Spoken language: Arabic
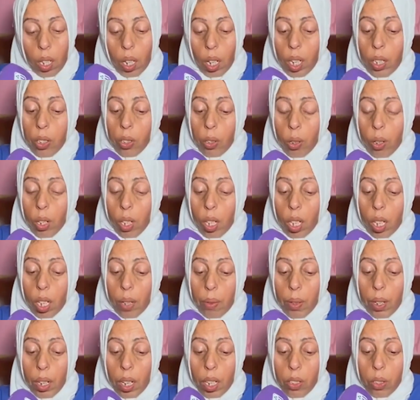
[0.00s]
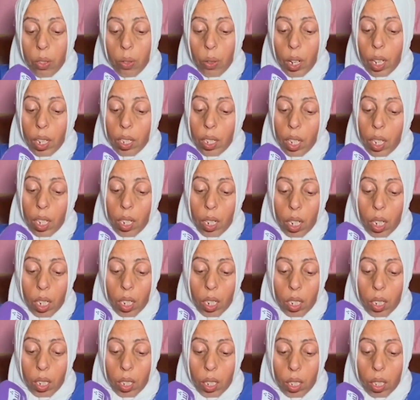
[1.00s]
شو إياه ما قدش وقت أنا
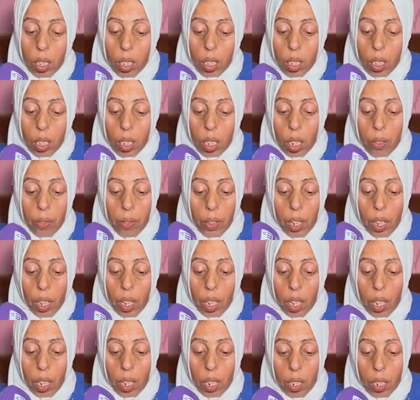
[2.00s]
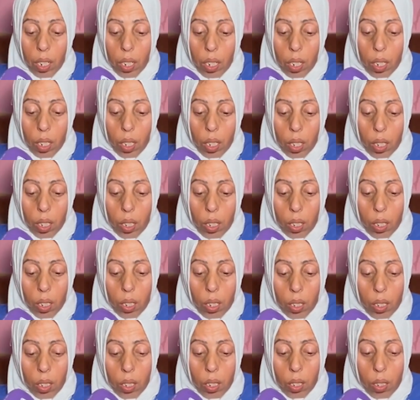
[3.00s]
كان فيها خير
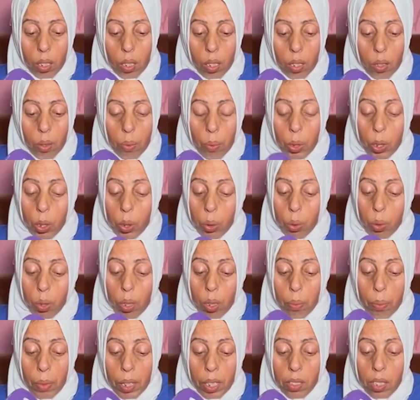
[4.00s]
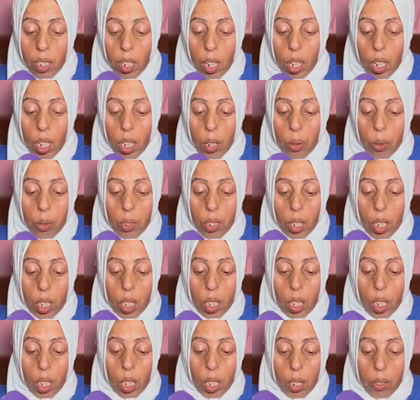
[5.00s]
ومن يسولني المخزة ليا واش
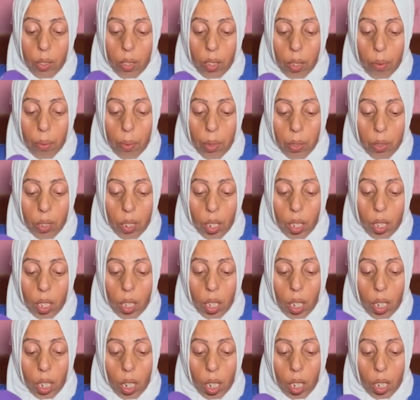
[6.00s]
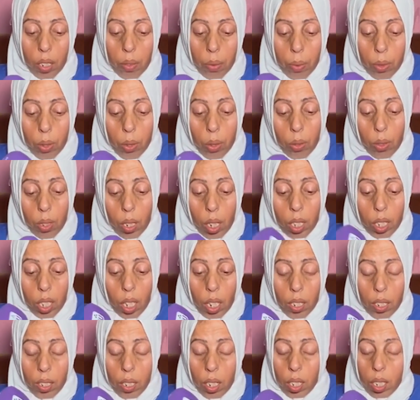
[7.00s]
كدير زعما واش كتهلا ليك بنتي ولا
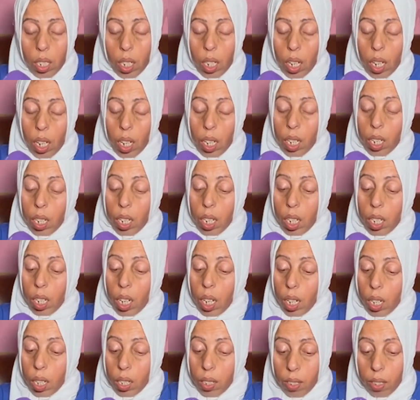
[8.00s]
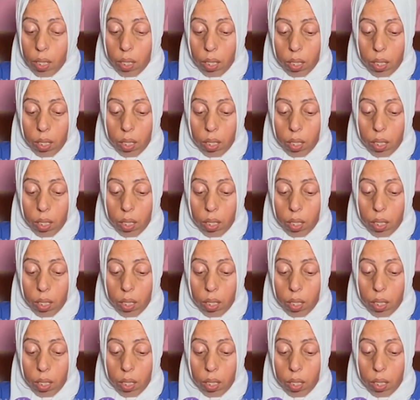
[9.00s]
كتخلص قد اخي انا كنخلصها